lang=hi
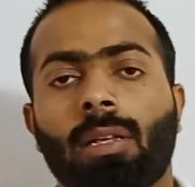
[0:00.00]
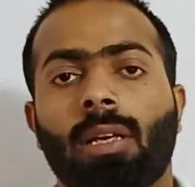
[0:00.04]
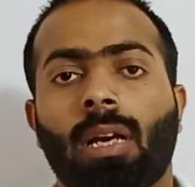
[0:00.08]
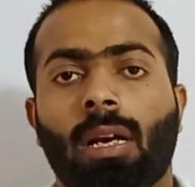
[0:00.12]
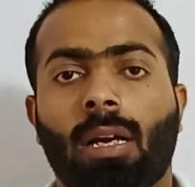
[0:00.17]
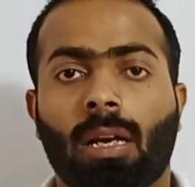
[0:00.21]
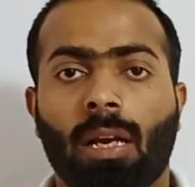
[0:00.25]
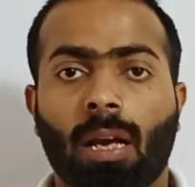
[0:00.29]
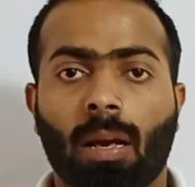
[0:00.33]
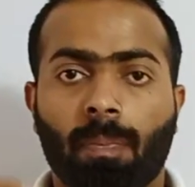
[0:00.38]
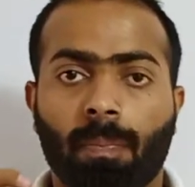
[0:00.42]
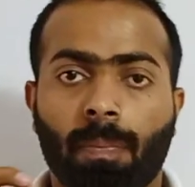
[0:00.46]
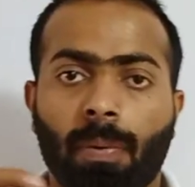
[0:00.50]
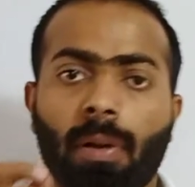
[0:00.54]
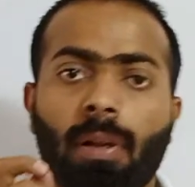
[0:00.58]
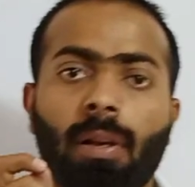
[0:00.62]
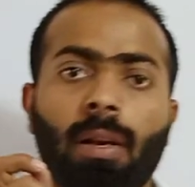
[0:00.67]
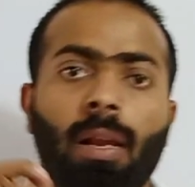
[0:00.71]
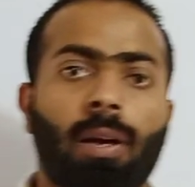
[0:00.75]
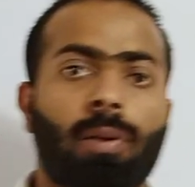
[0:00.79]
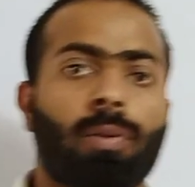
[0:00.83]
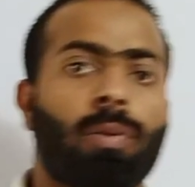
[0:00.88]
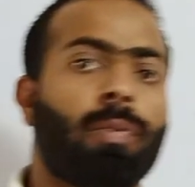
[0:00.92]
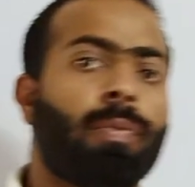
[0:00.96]
या कैपली
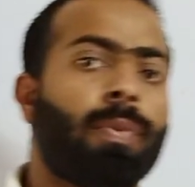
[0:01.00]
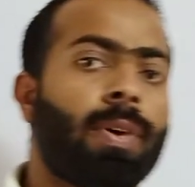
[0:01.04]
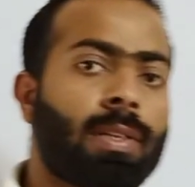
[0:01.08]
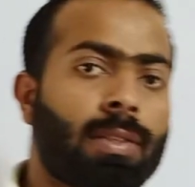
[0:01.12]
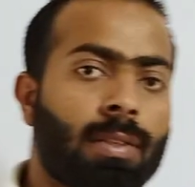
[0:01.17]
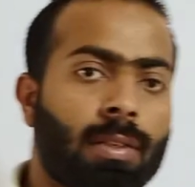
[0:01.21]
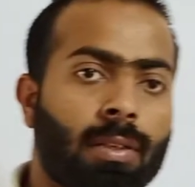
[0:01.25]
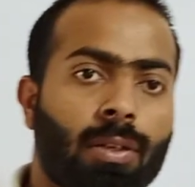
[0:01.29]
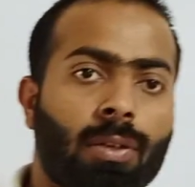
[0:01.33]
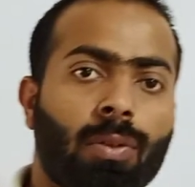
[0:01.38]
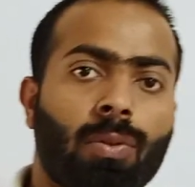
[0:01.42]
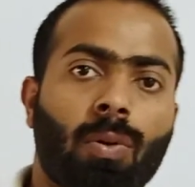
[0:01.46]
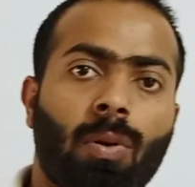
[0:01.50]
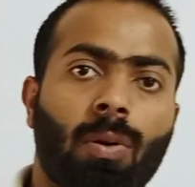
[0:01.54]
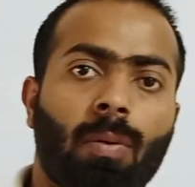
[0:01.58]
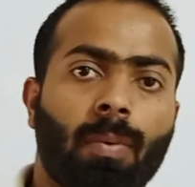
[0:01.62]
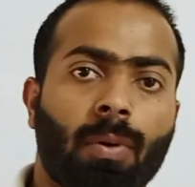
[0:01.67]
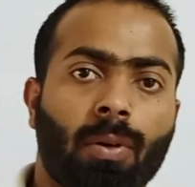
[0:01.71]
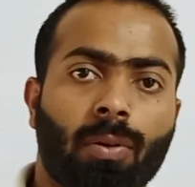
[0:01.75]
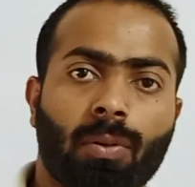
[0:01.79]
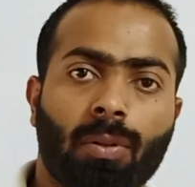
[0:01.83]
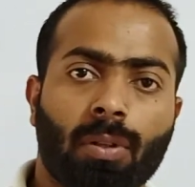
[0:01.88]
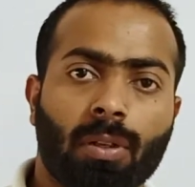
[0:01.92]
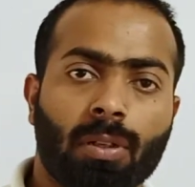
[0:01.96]
इलेक्ट्रोफ्रेसिस की दोनों
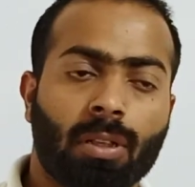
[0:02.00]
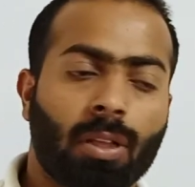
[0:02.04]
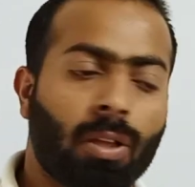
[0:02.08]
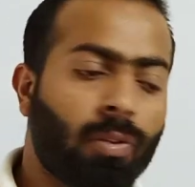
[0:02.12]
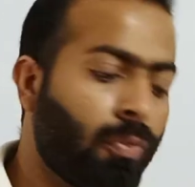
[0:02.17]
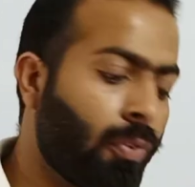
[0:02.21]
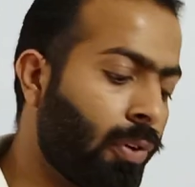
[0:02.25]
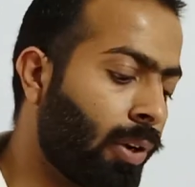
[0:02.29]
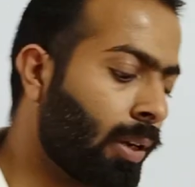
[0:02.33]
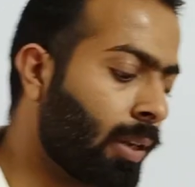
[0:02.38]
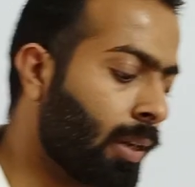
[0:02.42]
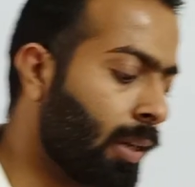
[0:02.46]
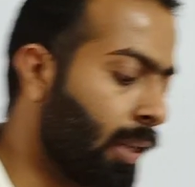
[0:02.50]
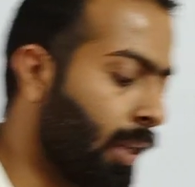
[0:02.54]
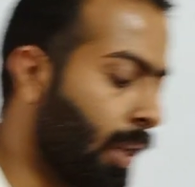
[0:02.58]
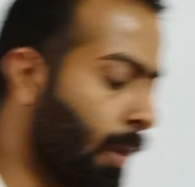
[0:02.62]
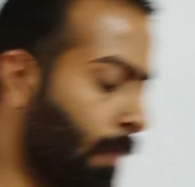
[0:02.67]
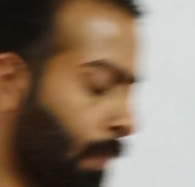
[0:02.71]
में कोई इतना ज़्यादा फर्क नहीं